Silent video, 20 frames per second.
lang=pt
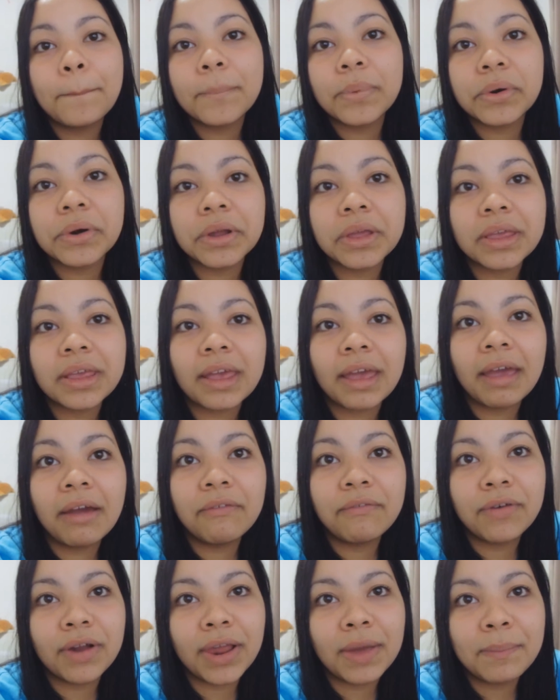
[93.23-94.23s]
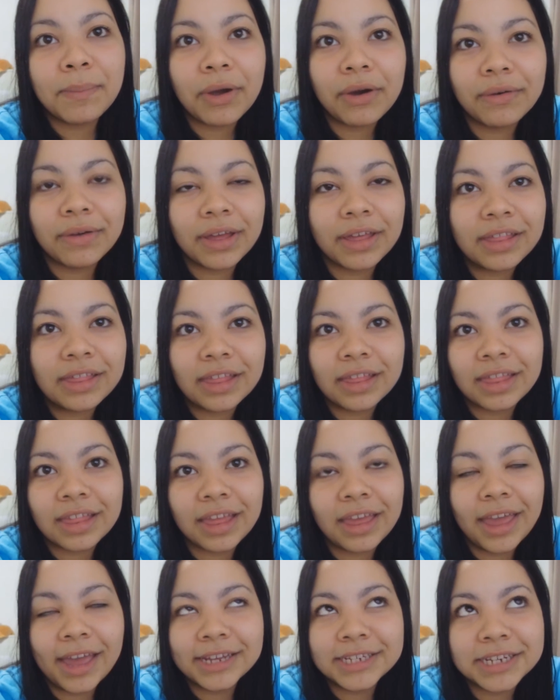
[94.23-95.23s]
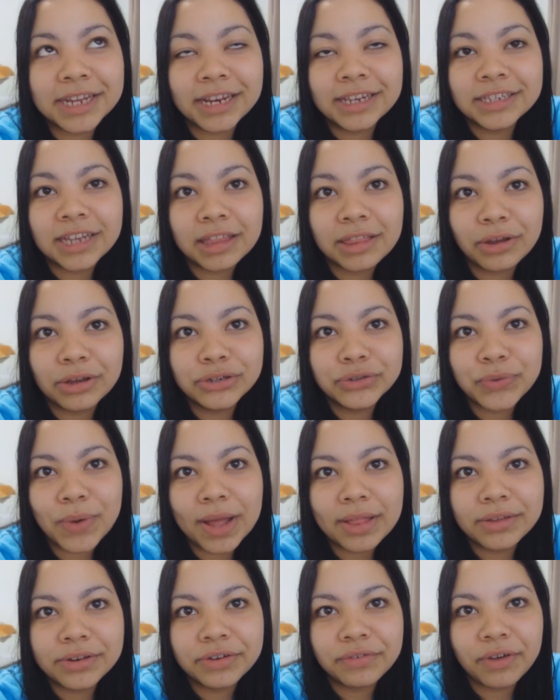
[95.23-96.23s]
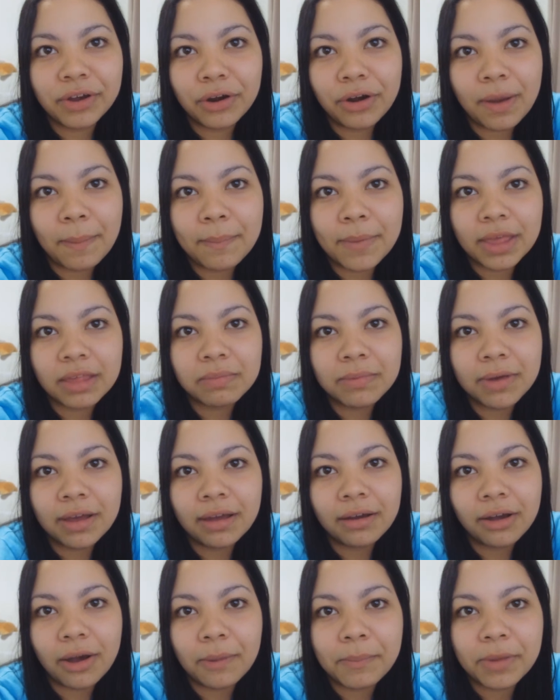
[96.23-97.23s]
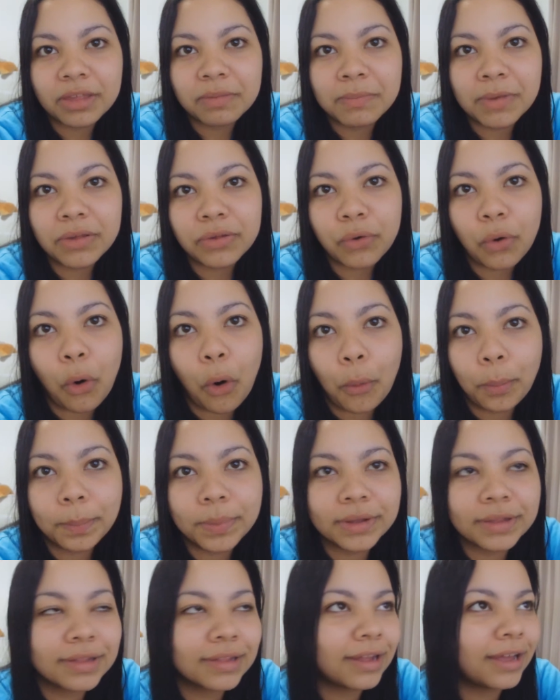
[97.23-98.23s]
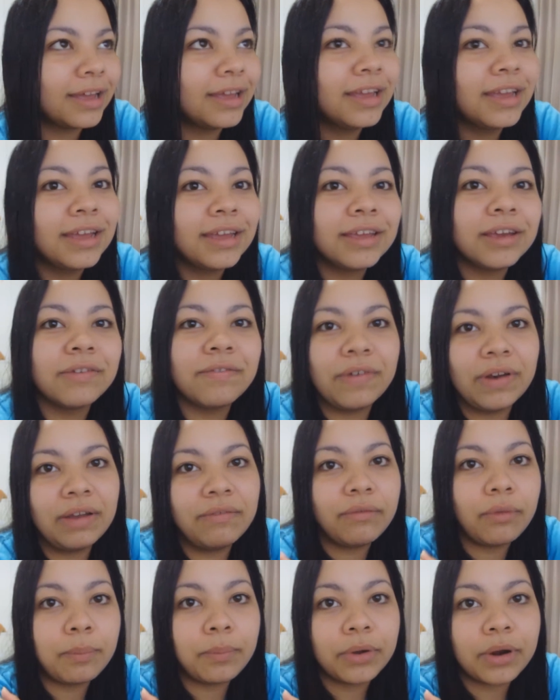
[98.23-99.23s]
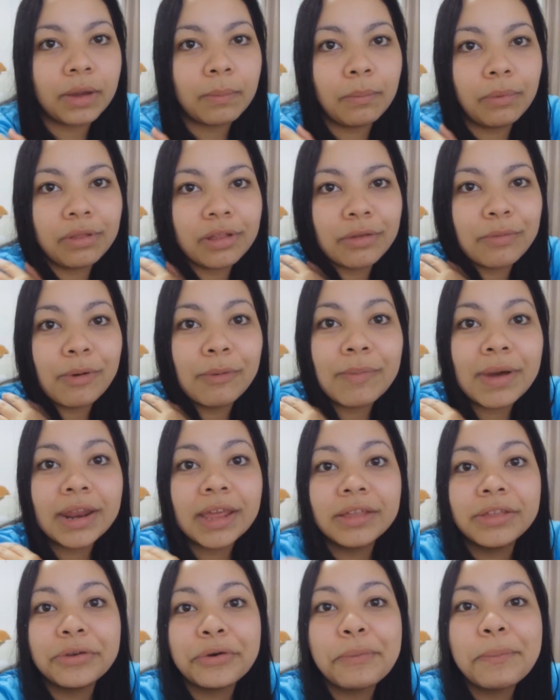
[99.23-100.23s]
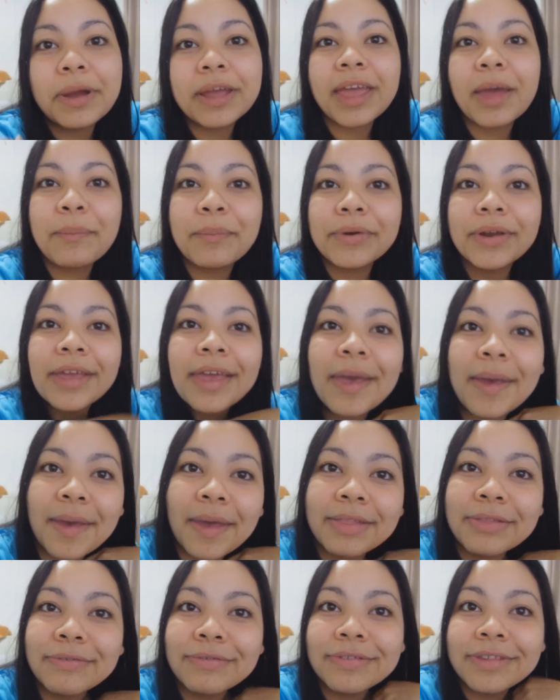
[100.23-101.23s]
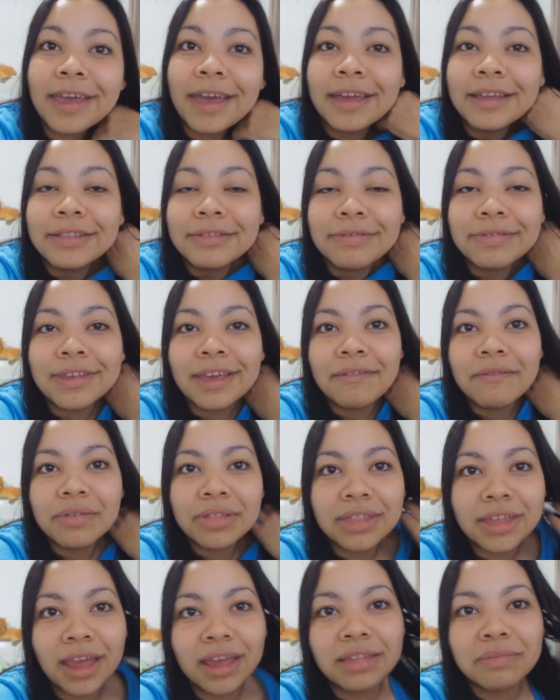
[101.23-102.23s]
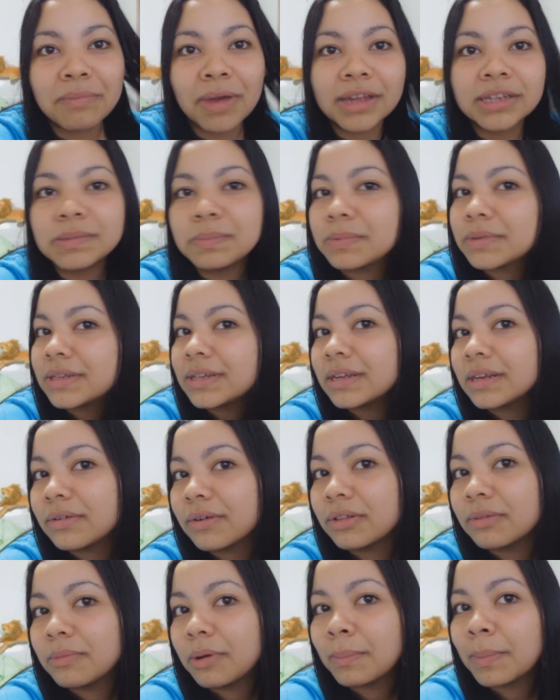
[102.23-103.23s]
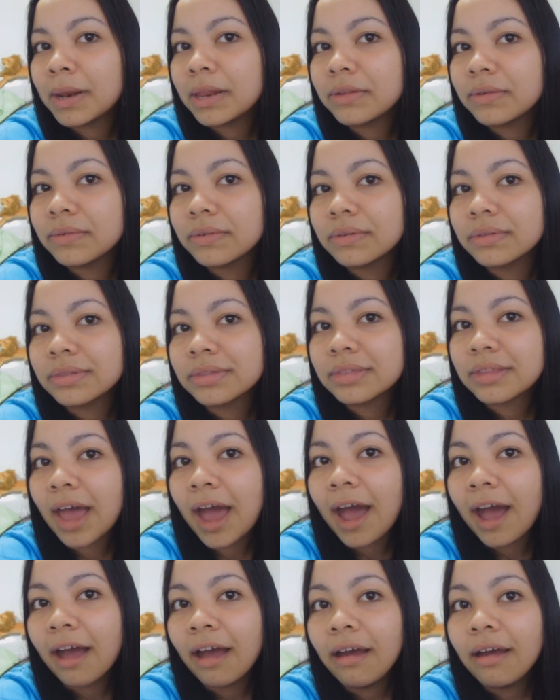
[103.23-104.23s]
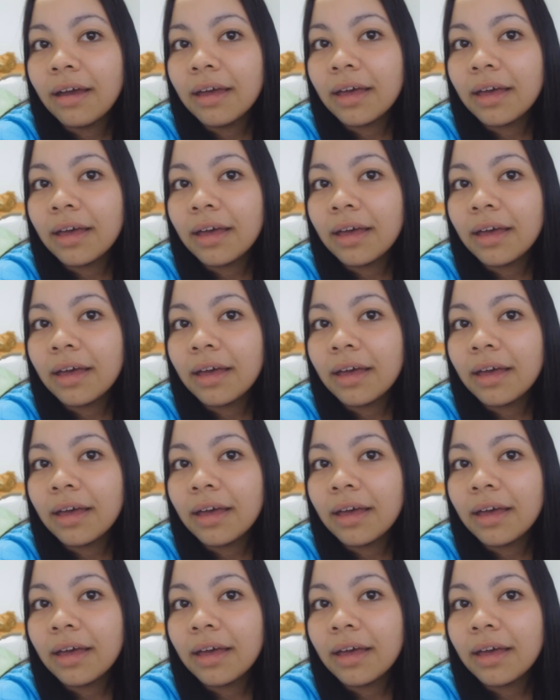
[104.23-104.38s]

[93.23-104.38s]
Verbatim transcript: porque eu falei, meu, esses, acho que eles já estão enjoados de ver eu com, a mesma, com as mesmas roupas, né? E eu falei, vou pôr a blusa do meu marido e uma que é porque, não sei, não sei vocês, mas tipo assim, quando meu marido não tá,